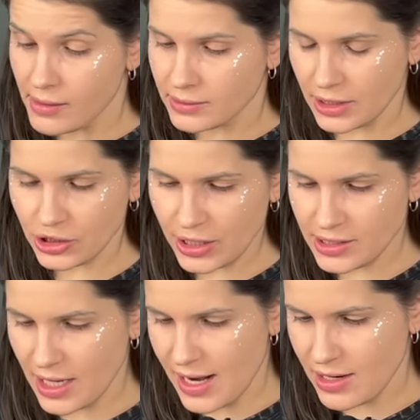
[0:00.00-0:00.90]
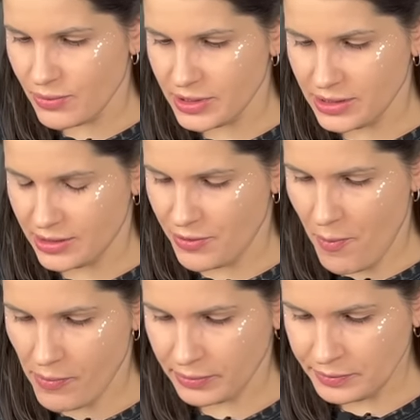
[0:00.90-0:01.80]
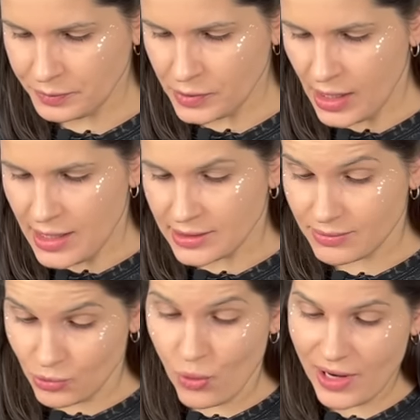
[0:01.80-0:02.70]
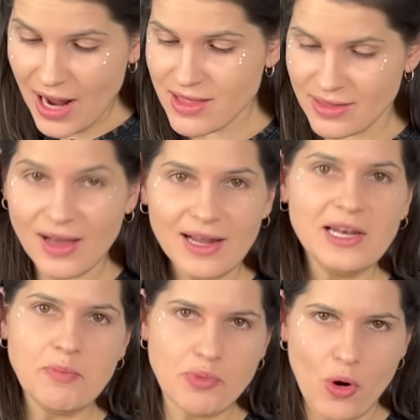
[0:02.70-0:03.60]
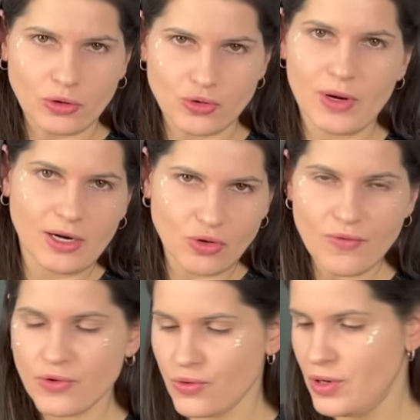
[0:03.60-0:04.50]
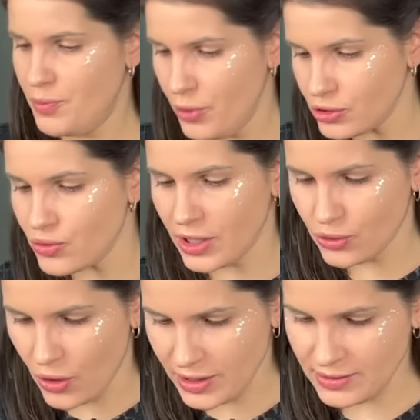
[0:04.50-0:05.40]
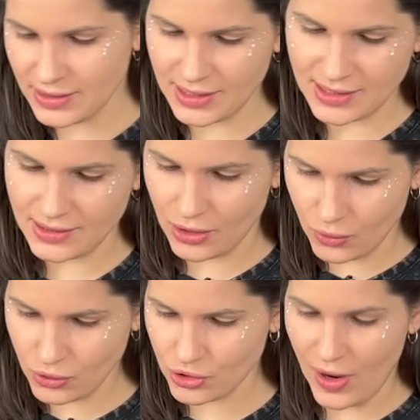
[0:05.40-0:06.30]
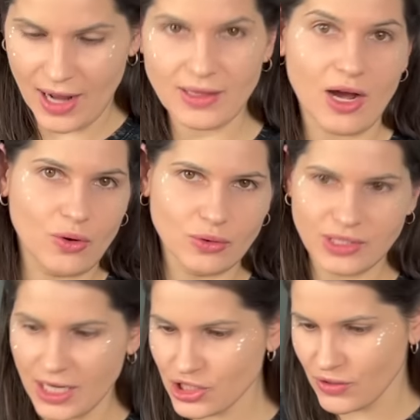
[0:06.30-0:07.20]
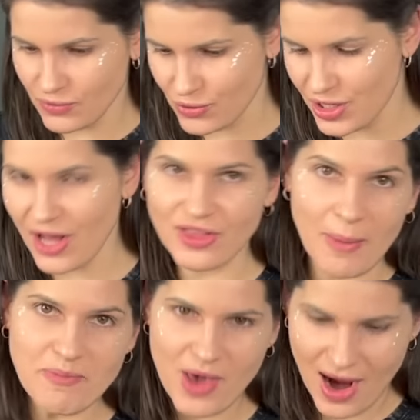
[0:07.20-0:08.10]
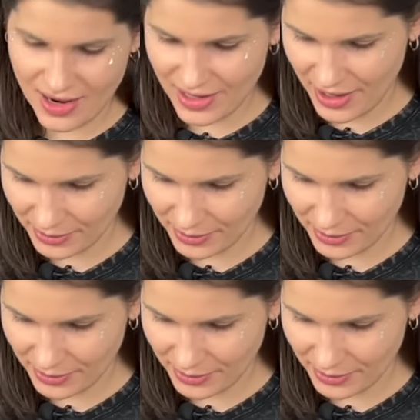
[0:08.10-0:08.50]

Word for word: Даже я не знаю, как объяснить. Ну, реально на лепешку, картофельную лепешку, которая снаружи она хрустящая, внутри она мягкая.